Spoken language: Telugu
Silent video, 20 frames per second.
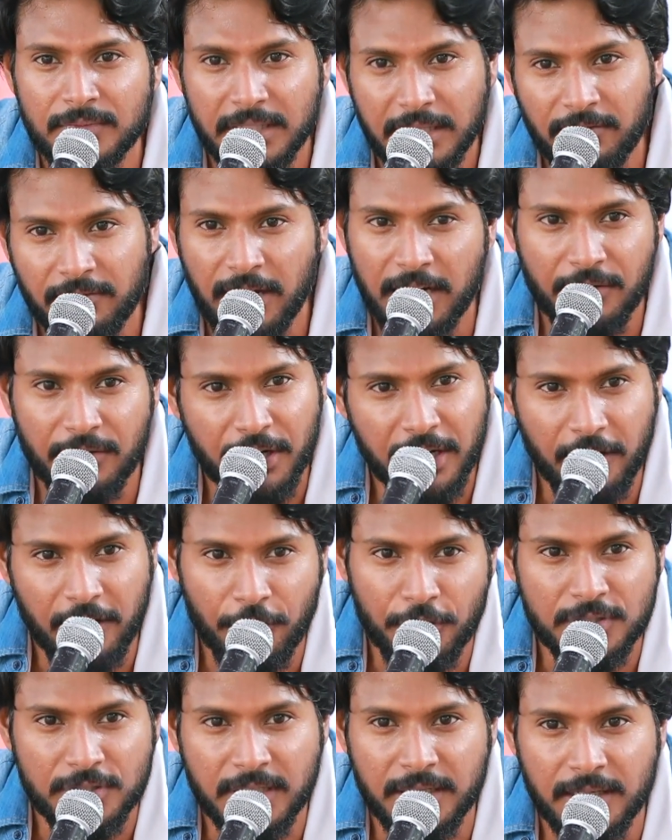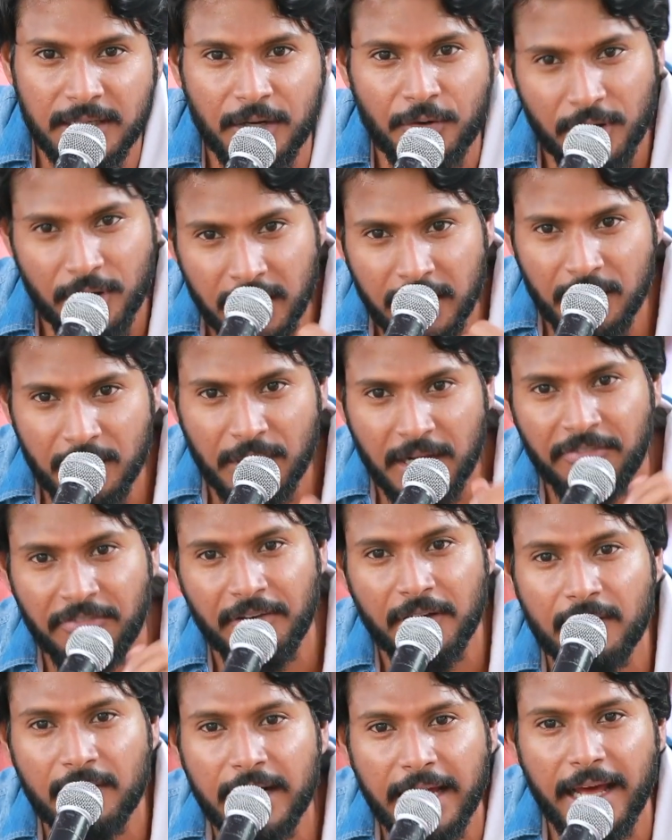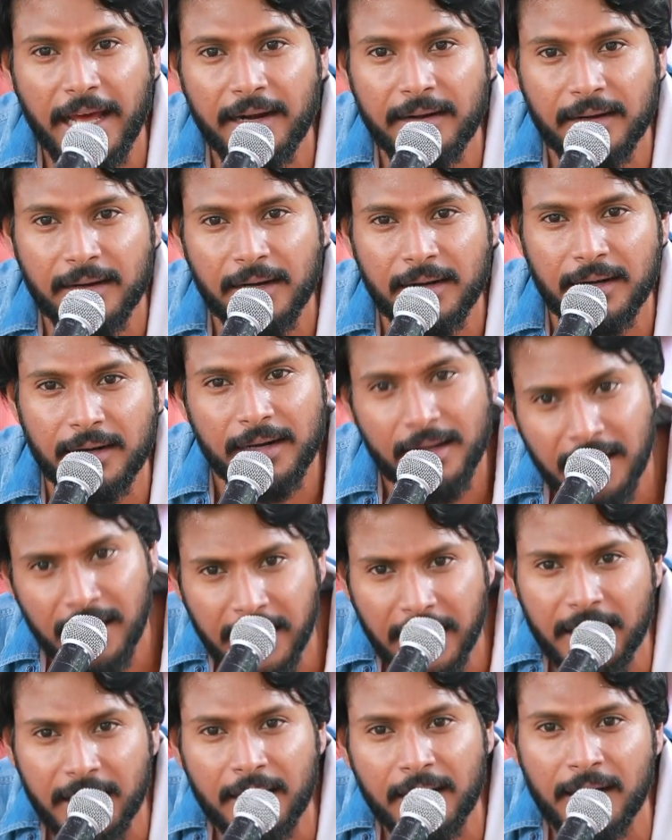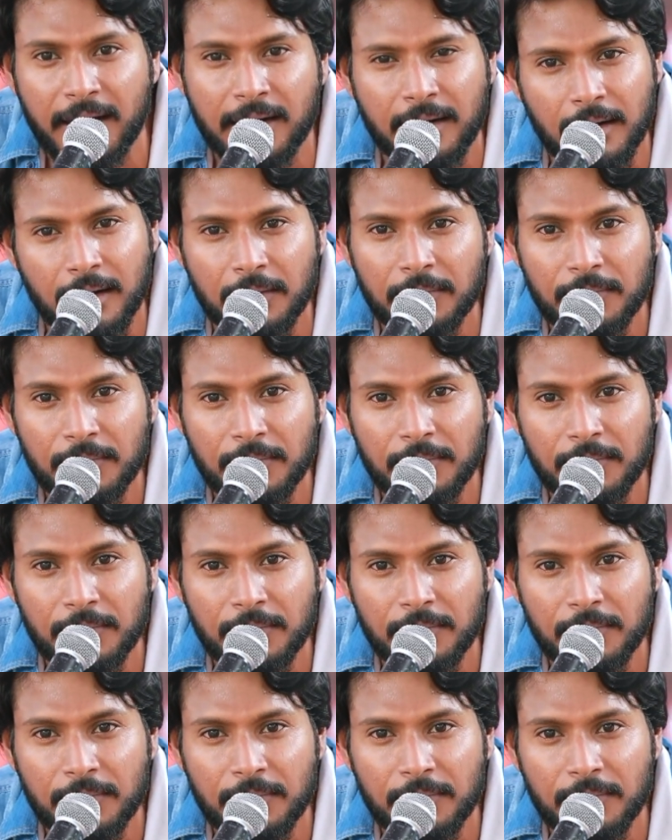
ఇవాళ వరకు ఎవరో చదివినా కూడా నన్ను నా ఫేవరెట్ క్యారెక్టర్ ఏంటి అంటే నేను టైగర్ అనే అంటారు